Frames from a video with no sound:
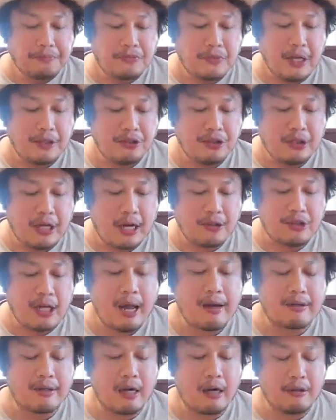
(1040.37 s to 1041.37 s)
但是呢，它
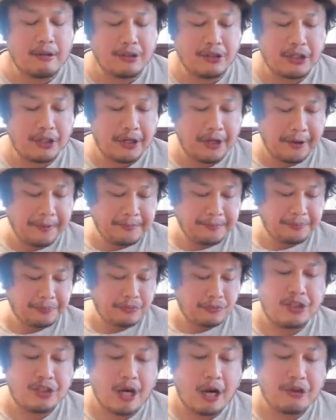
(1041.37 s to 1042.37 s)
炭烤的这个
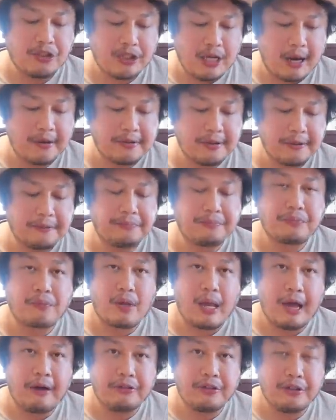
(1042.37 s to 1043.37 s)
焦香呢，
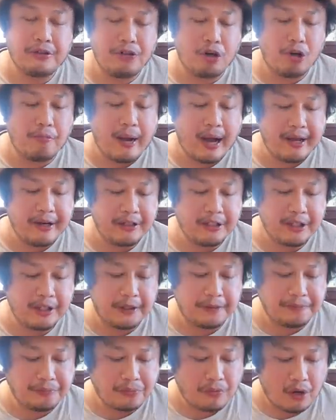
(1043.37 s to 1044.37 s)
还有那牛排的这
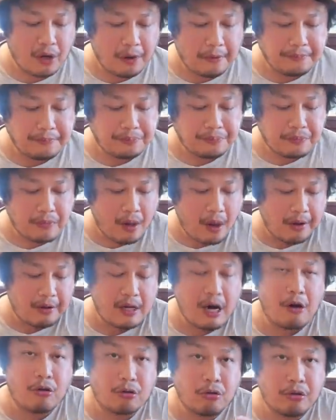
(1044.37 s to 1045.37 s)
个
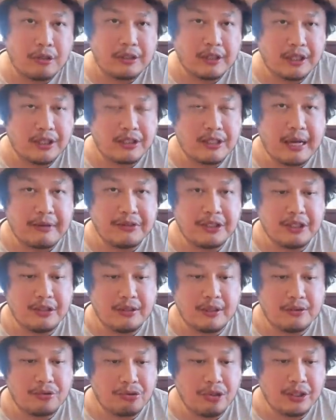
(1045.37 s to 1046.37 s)
烤过的那个香气
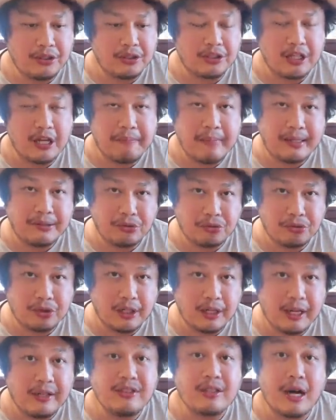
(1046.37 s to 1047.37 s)
呢，确实可以满足
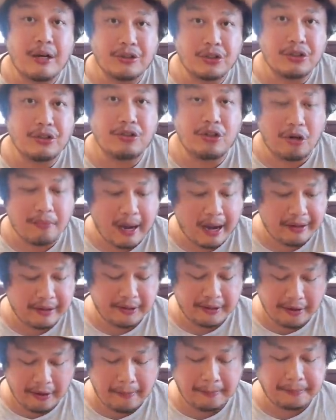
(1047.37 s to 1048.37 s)
很想要吃牛排
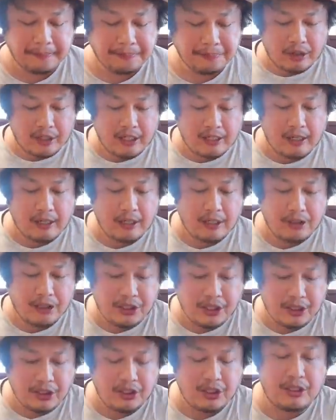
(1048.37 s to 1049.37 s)
的人。可以看到
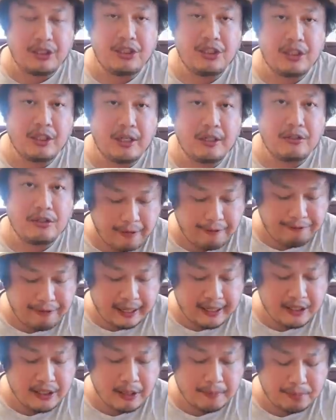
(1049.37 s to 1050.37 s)
一些筋、一些
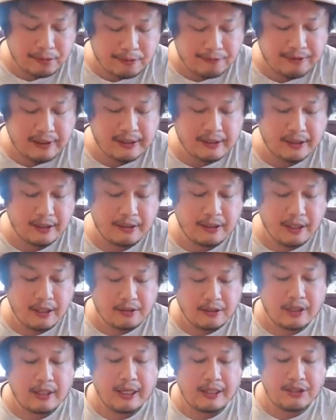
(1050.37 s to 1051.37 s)
肥的部分呢，
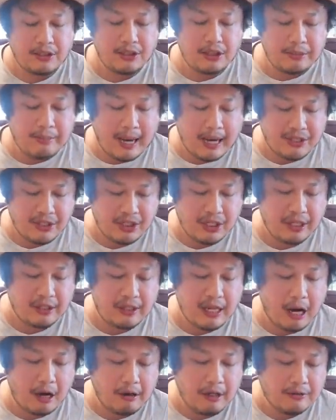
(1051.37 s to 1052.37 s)
那可以自己把它切
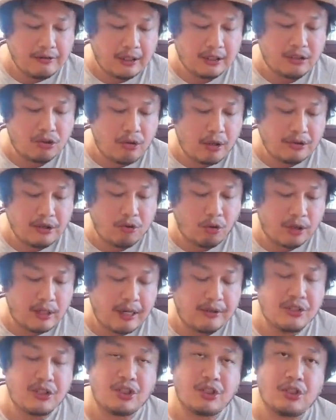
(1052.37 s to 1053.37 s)
掉。但是光是我
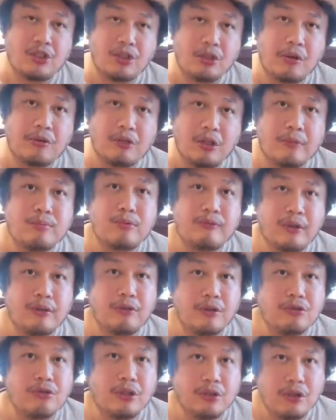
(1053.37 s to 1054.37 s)
刚刚吃瘦肉的部分，
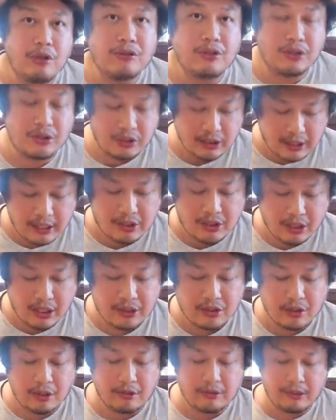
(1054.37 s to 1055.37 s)
我觉得肉质是可以
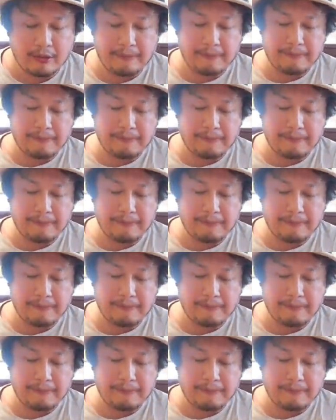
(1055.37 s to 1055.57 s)
接受的。